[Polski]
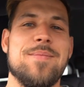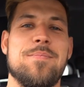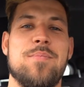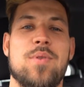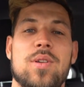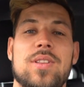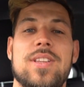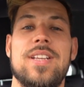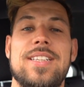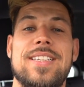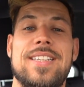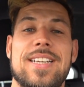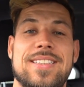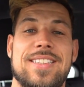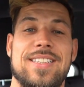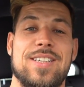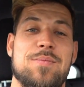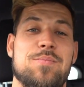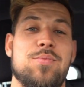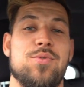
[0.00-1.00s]
Po
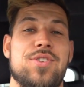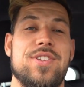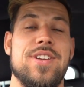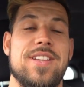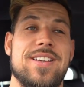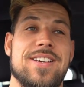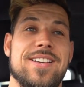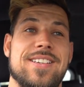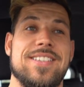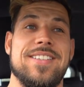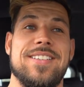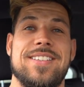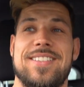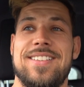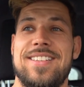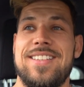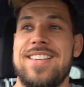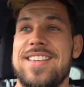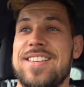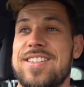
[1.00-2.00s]
delikatnych opóźnieniach
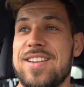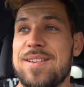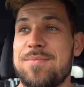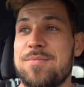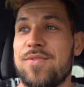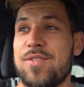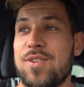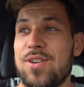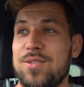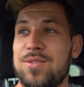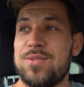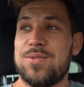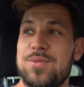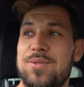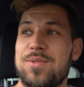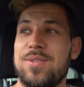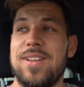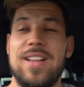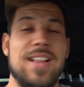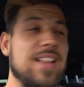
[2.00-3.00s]
jedziemy w
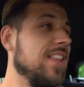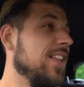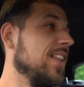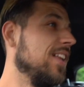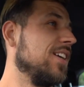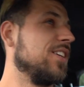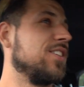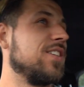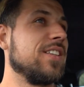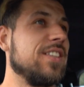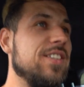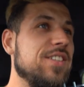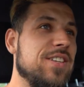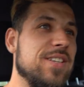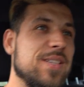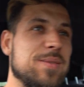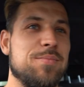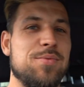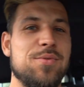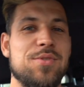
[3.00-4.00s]
końcu. Szachin
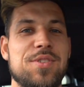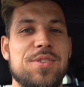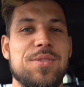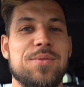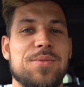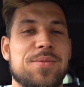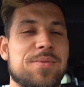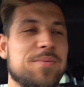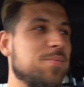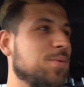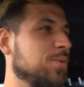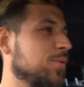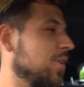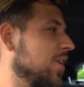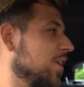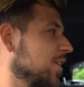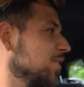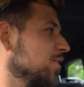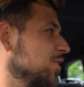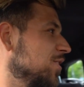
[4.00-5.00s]
się spóźnił
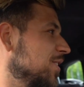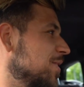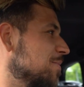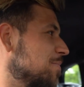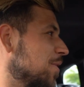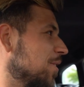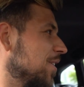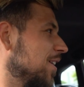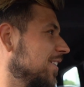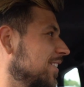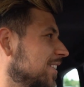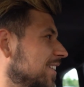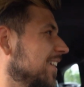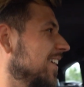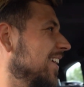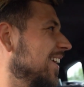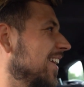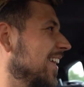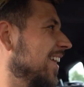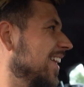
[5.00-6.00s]
półtorej godziny ponad.
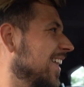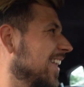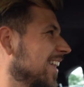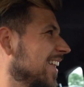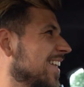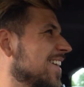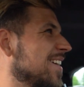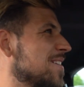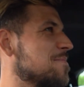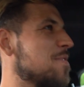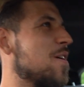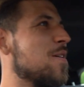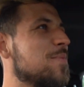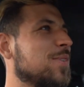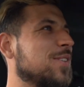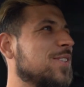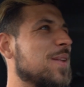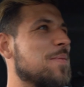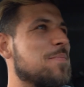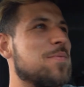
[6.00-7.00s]
Miał
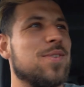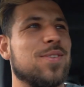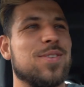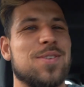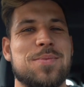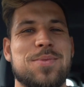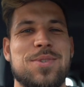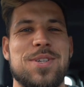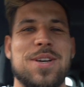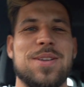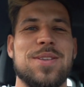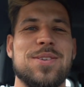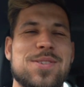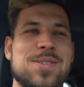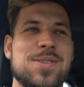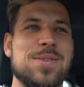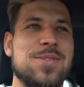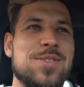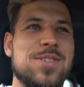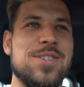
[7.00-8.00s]
być na piątą, przyjechał na
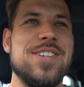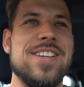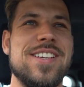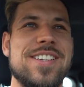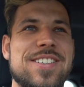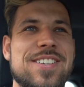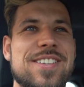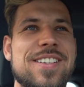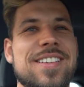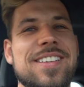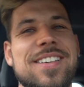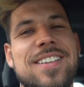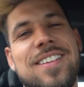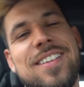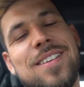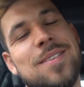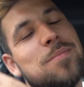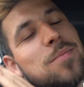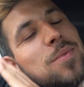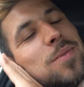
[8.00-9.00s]
130,
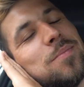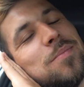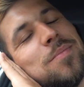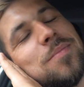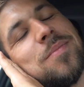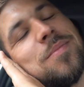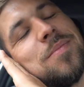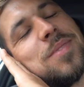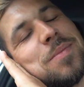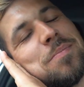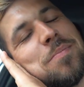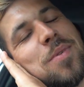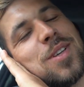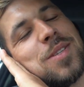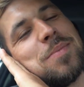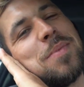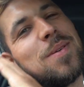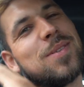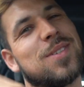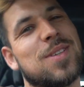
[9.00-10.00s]
bo
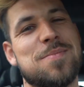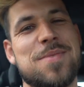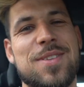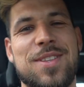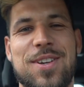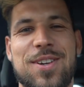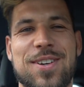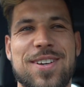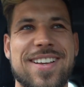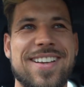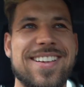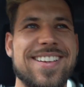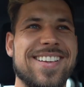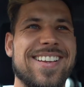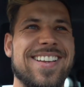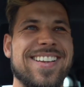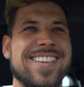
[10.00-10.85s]
pospał sobie trochę